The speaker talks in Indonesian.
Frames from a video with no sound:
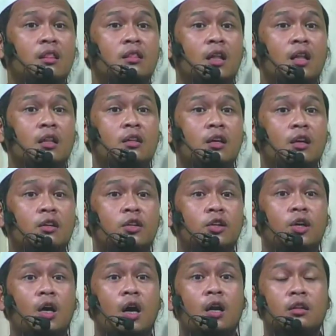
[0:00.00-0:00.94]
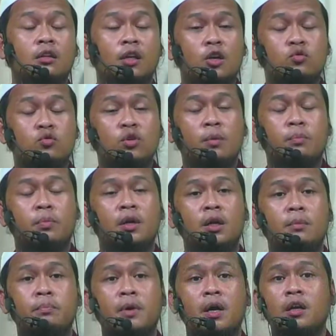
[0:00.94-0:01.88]
Nanti ketika hartanya sudah
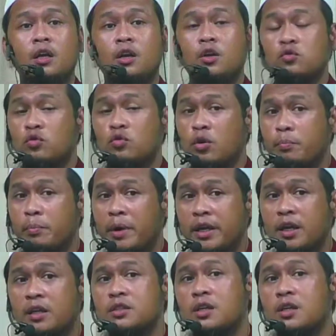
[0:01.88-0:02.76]
berlimpah dan dia sudah bayar